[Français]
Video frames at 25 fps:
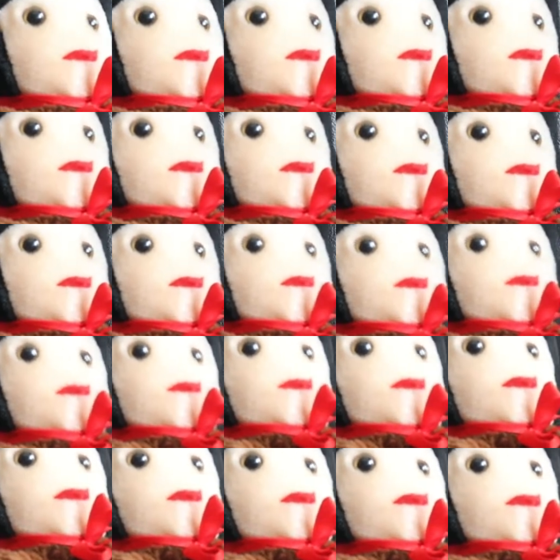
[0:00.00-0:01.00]
Hein, je vous ai pris en
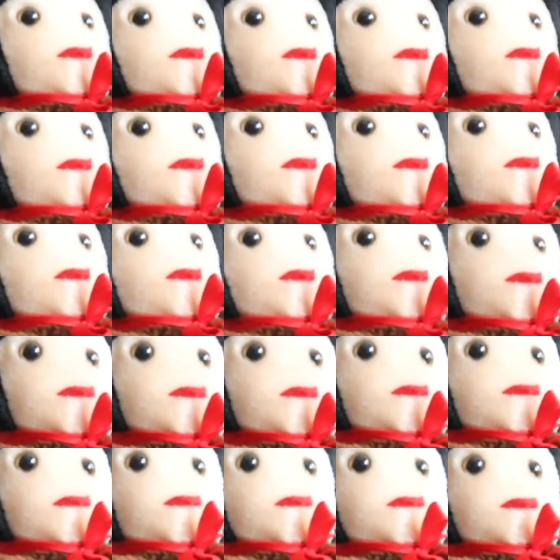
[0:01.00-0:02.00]
flagrant délit la dernière fois,
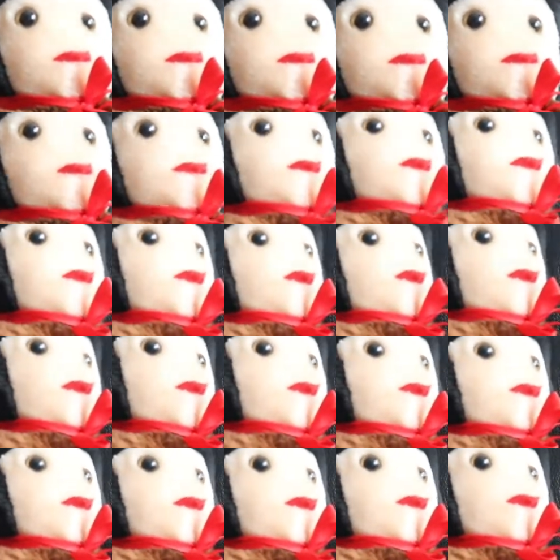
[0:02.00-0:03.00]
alors druide, moi je peux l'être
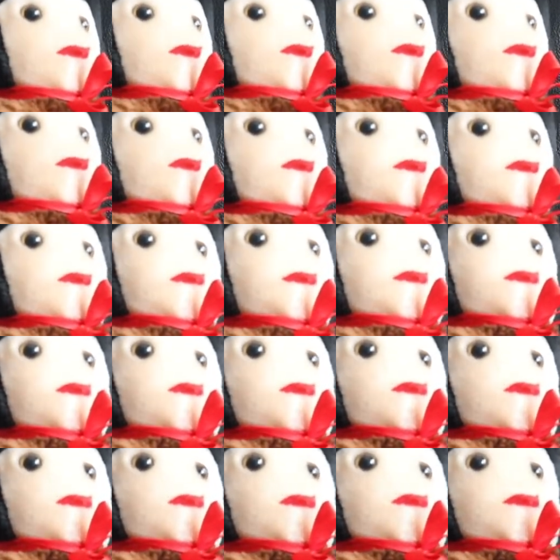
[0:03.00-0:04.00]
aussi hein, à ce compte-là.
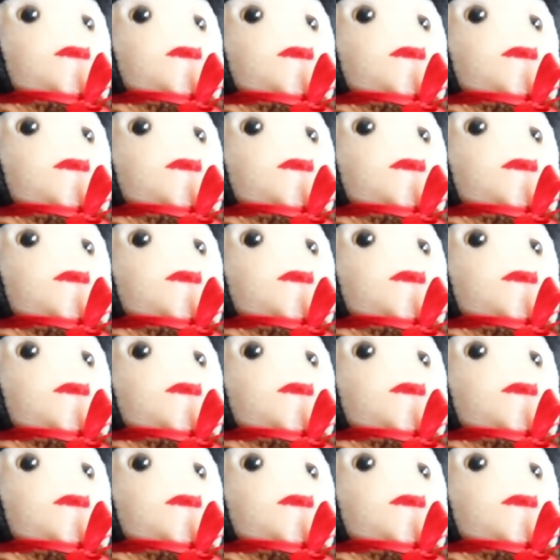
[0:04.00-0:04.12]
Hein.